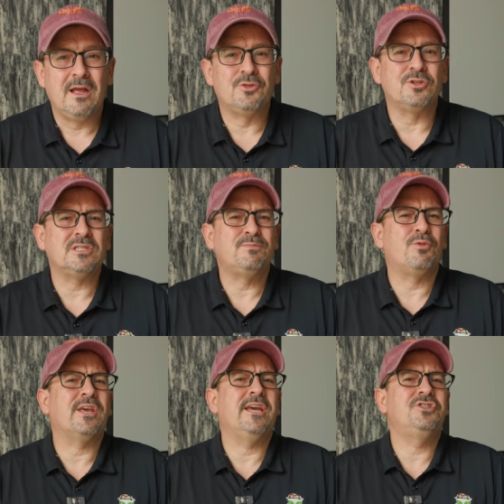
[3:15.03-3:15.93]
Entonces,
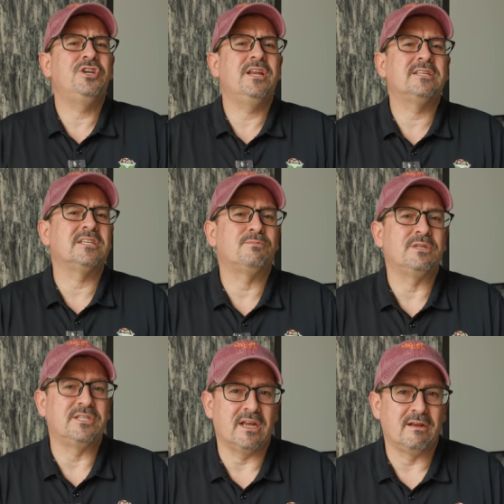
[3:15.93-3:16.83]
¿por qué China es
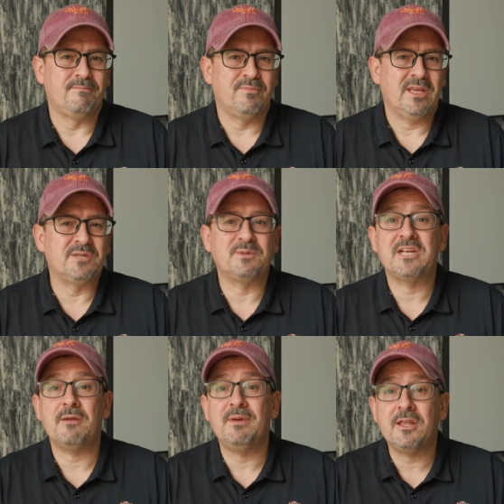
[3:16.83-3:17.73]
especial?
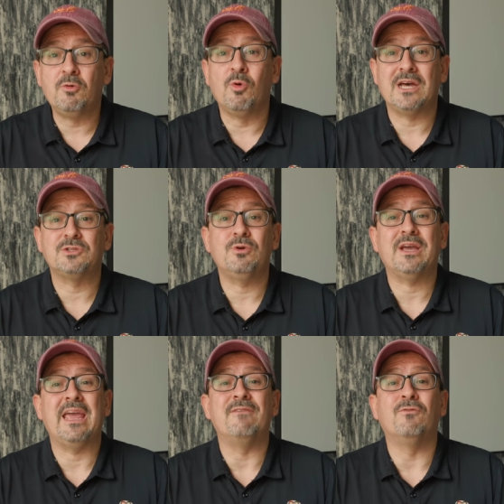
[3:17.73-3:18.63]
Especialmente en un
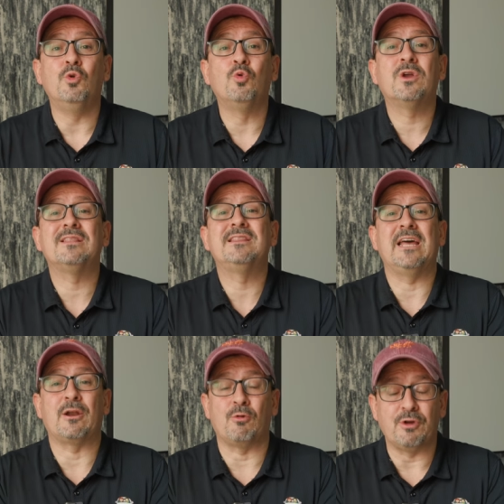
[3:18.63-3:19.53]
caso que involucra
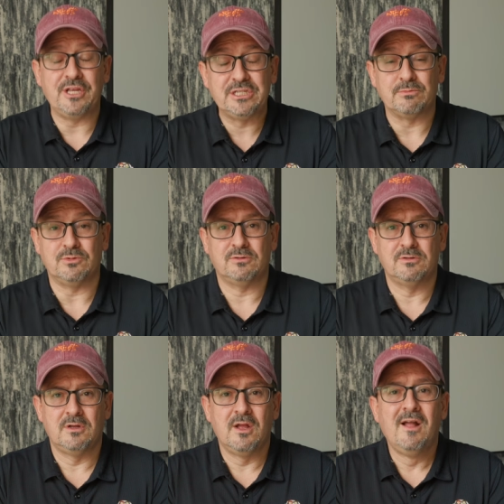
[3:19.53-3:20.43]
terrorismo.
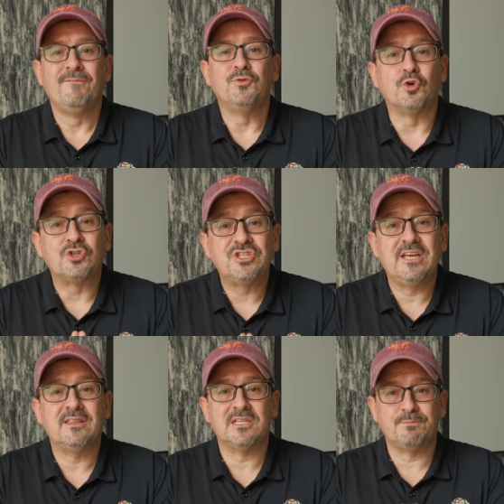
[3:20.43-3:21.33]

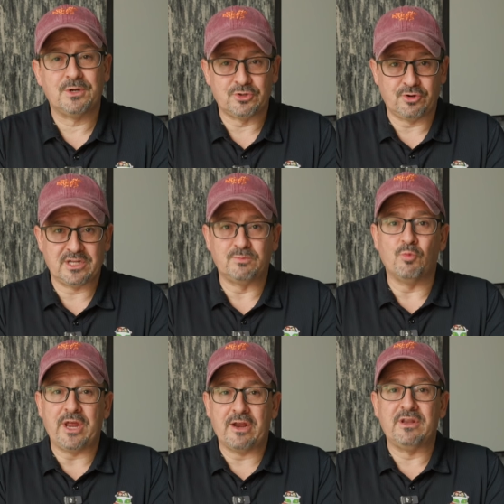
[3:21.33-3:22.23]
200 personas
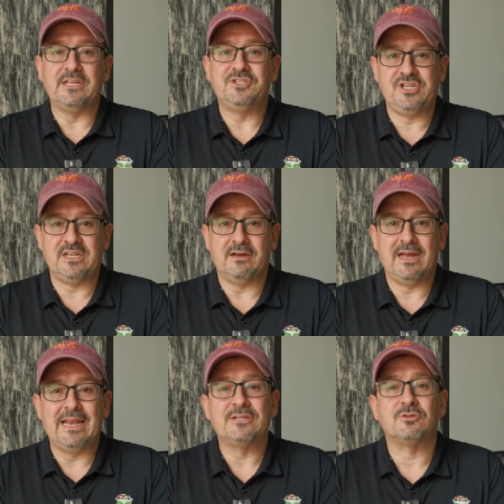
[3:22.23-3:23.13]
murieron en China
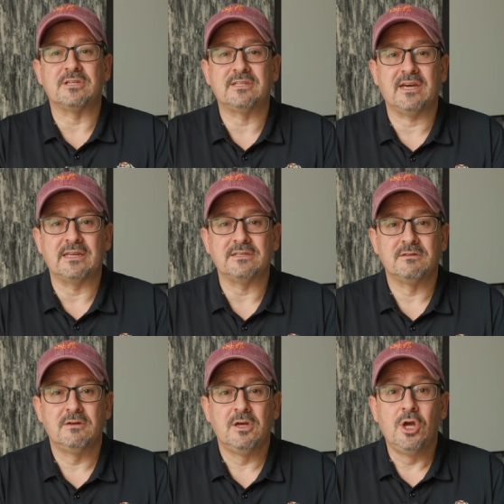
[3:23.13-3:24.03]
en esos
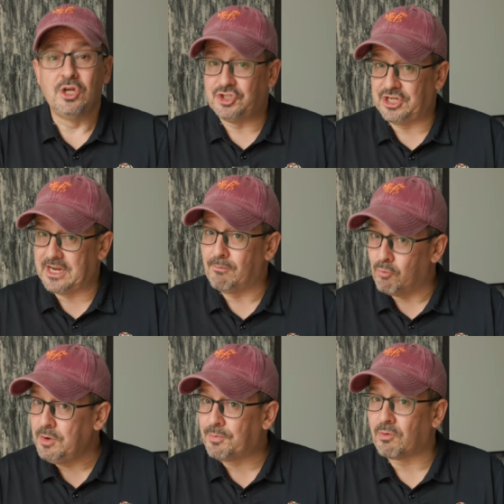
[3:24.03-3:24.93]
ataques. China
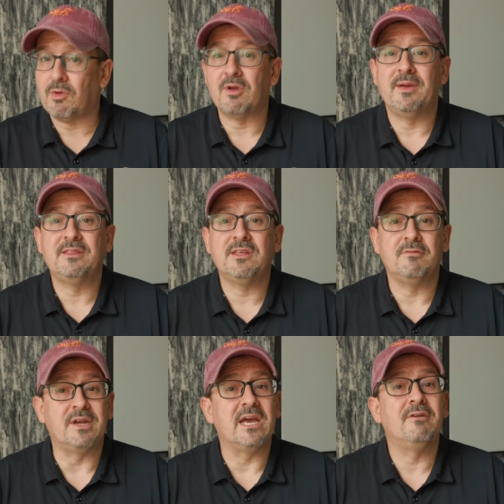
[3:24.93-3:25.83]
muy probablemente
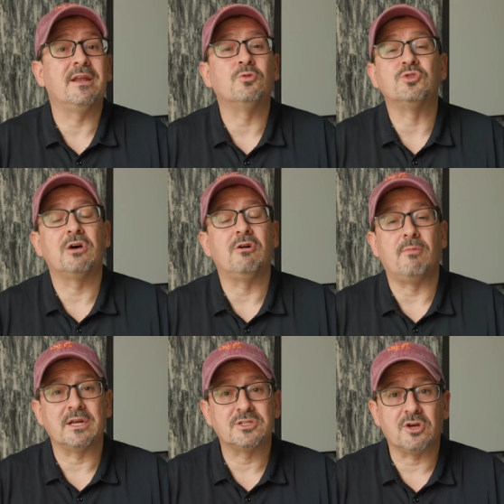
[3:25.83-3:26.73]
debería haber acusado a
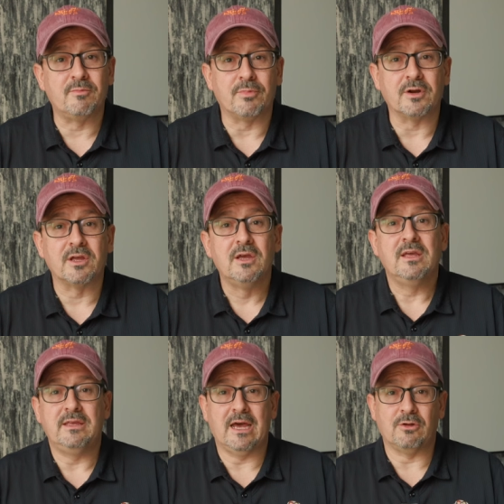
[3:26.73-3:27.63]
Mark Zuckerberg
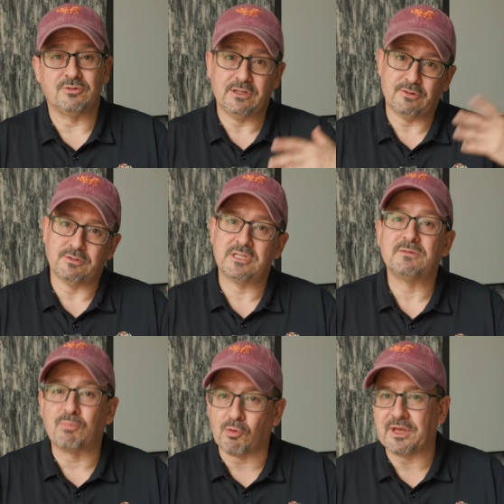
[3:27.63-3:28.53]
y a los
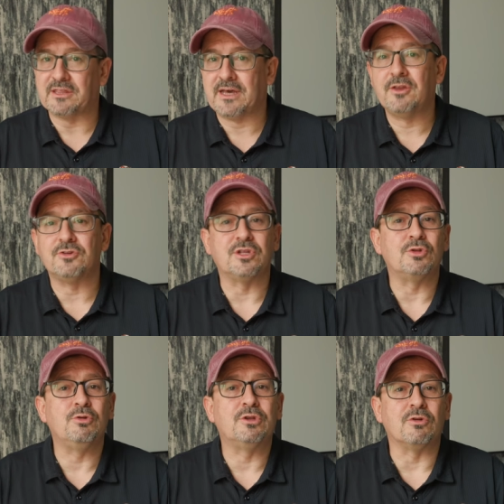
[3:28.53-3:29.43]
entonces propietarios
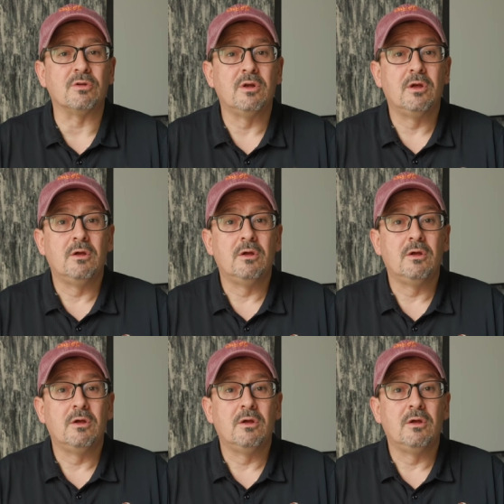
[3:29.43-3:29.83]
de Twitter